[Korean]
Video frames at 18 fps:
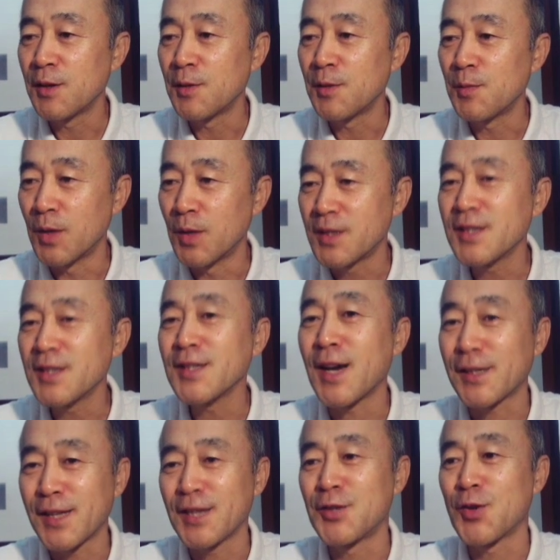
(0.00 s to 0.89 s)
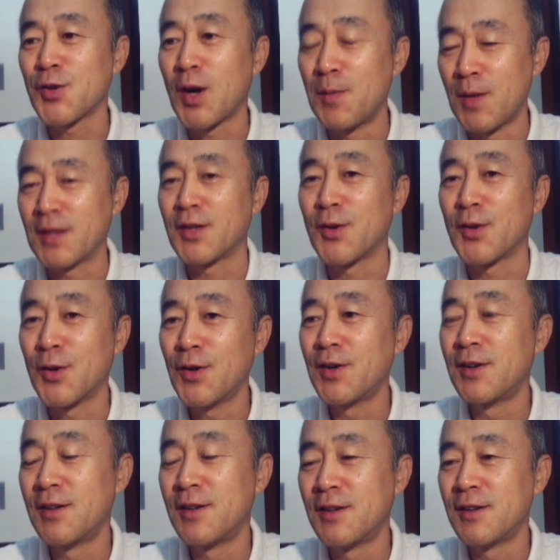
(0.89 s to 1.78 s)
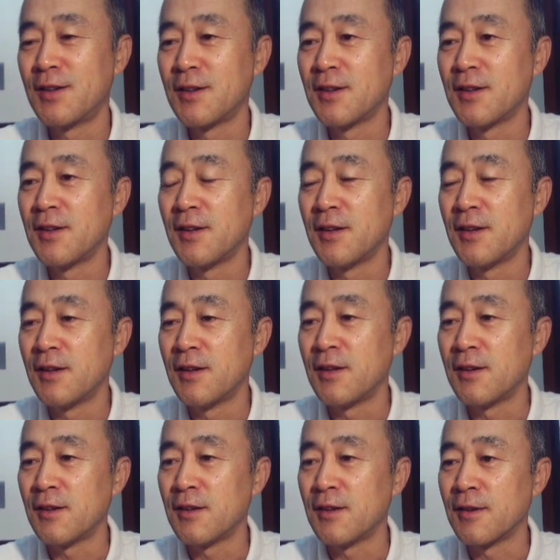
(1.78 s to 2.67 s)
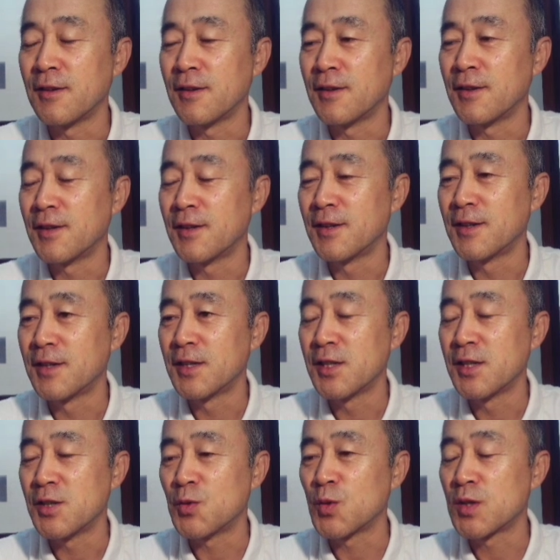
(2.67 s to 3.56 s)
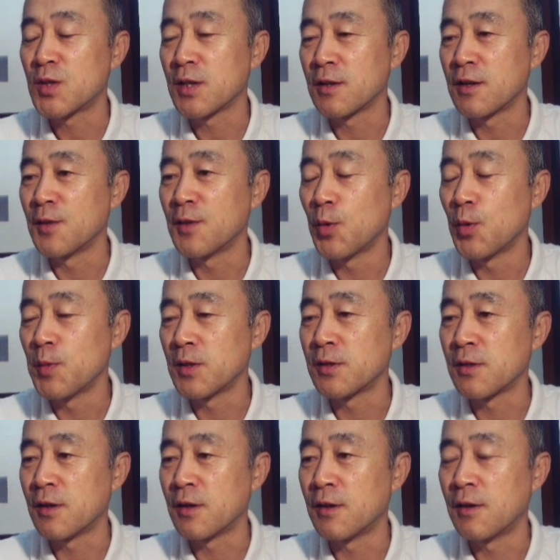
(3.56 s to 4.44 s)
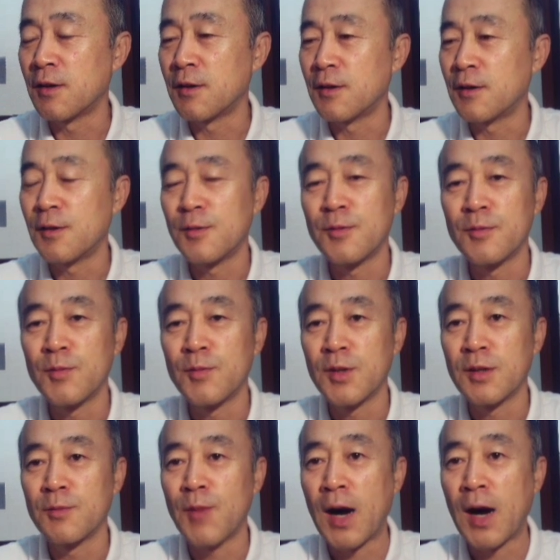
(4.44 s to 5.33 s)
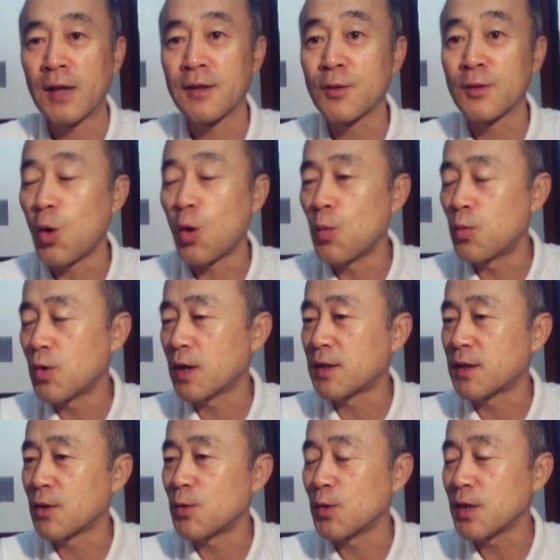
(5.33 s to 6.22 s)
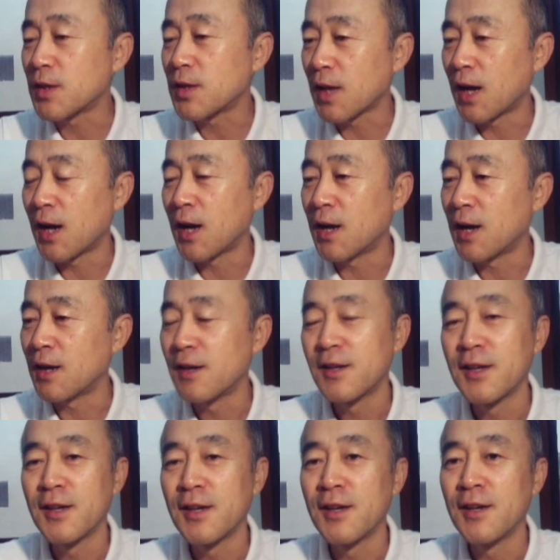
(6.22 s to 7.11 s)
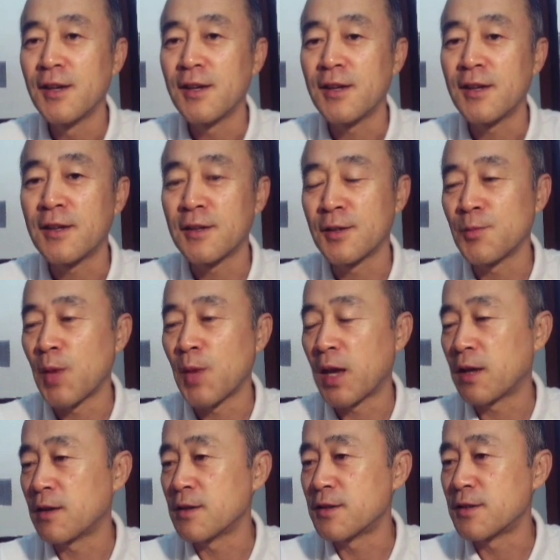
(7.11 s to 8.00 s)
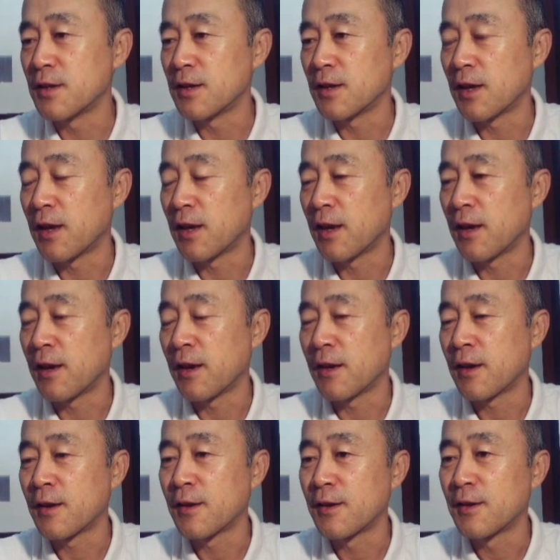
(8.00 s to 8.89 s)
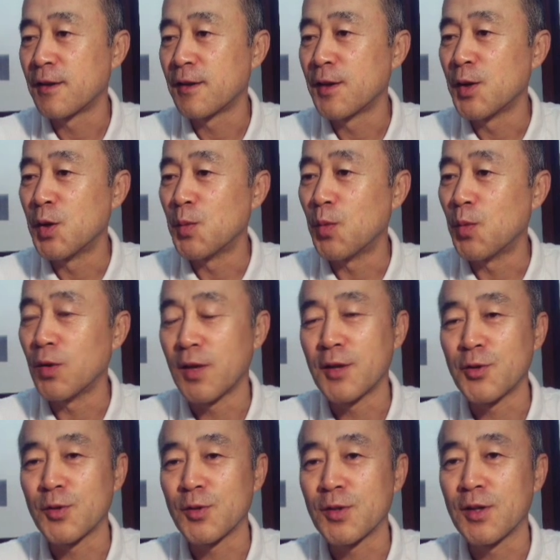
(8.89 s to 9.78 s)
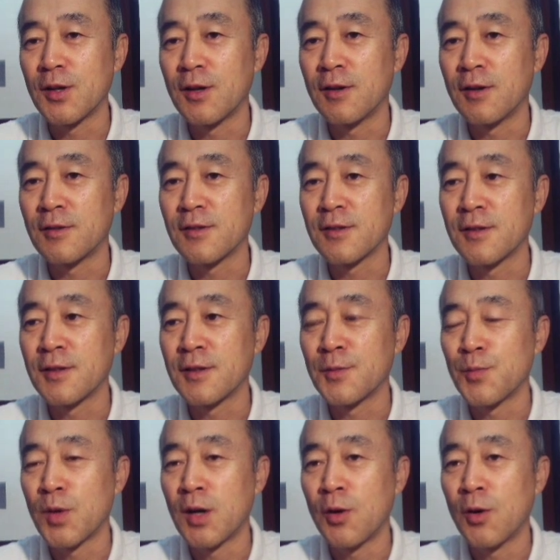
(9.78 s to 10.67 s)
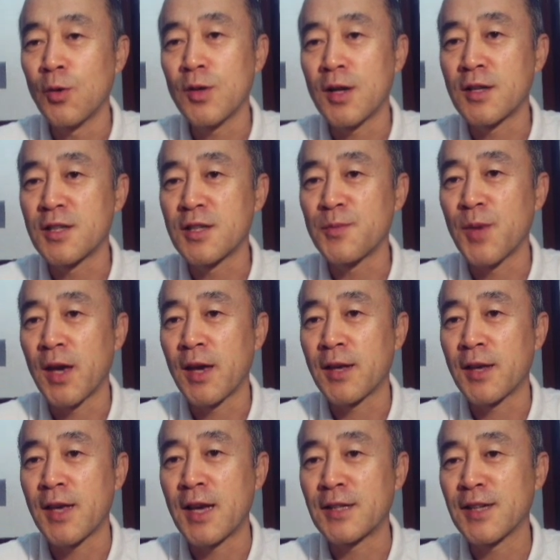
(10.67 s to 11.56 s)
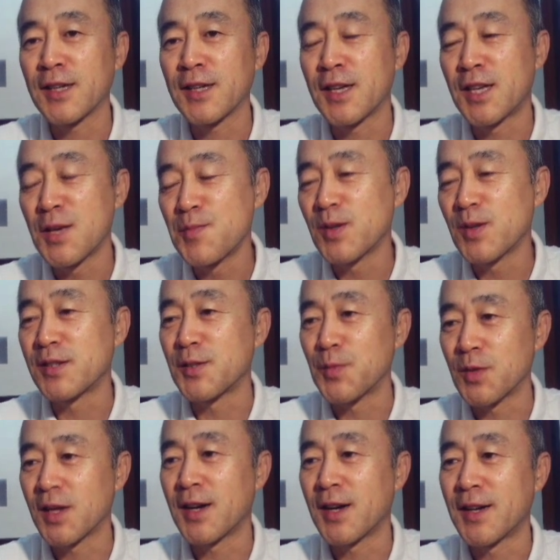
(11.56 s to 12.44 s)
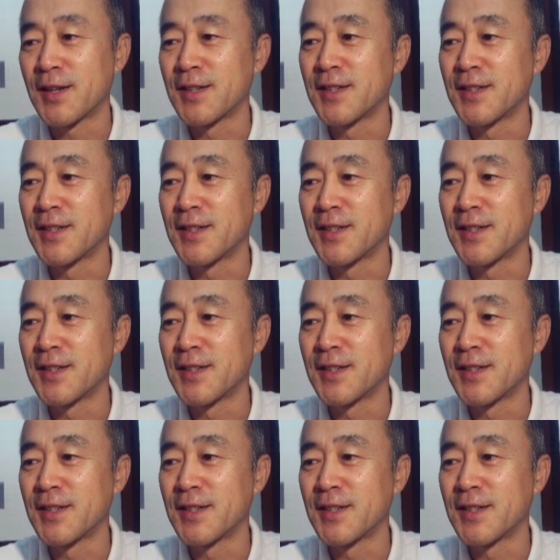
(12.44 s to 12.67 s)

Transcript: 멋진 학생이죠 한마디로 음, 우리 채널을 보면서 뭐 많은 공부가 되고 있다 이런 메일을 저에게 보내줘서 저는 뭐 오늘 아침에 굉장히 기뻤습니다.